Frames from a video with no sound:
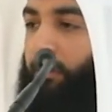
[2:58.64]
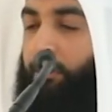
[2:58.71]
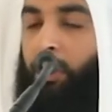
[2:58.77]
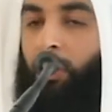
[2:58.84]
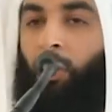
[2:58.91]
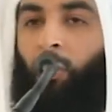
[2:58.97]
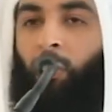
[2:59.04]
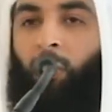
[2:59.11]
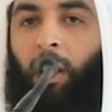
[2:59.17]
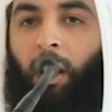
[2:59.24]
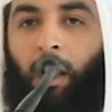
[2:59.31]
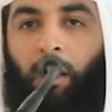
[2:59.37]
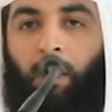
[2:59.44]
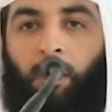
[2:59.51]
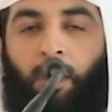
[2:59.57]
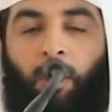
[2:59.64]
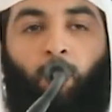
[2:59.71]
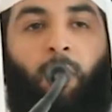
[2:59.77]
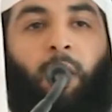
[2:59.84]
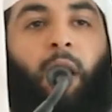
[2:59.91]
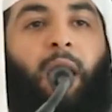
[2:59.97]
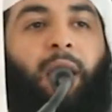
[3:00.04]
بقوة
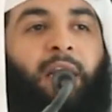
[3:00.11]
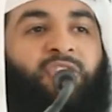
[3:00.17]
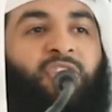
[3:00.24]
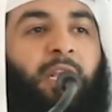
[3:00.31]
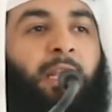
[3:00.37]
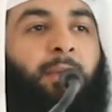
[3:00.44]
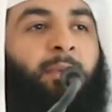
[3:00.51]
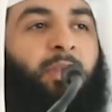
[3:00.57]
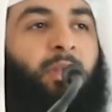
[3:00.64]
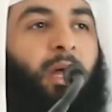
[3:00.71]
وقال جل من